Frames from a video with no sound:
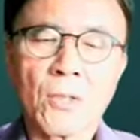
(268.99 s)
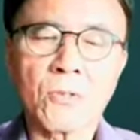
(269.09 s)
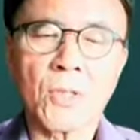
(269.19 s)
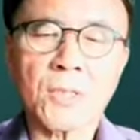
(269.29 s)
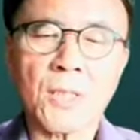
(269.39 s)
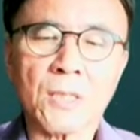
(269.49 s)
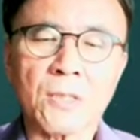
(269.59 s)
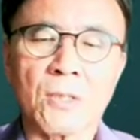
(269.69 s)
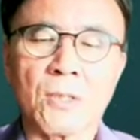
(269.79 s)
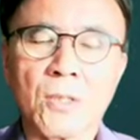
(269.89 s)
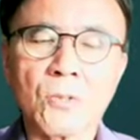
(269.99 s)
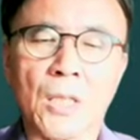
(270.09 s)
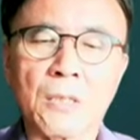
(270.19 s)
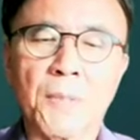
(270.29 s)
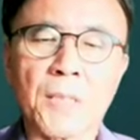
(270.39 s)
그에 따라서
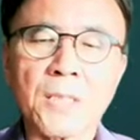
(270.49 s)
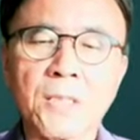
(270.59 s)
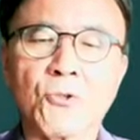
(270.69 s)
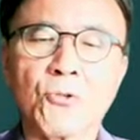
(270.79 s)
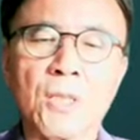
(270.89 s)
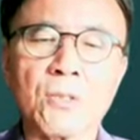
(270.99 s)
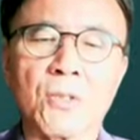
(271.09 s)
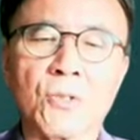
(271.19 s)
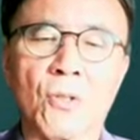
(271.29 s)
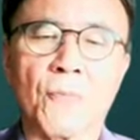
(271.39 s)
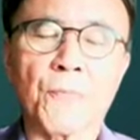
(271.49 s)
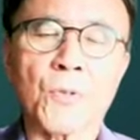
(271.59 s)
다른 방향성을 취할 수는 있죠.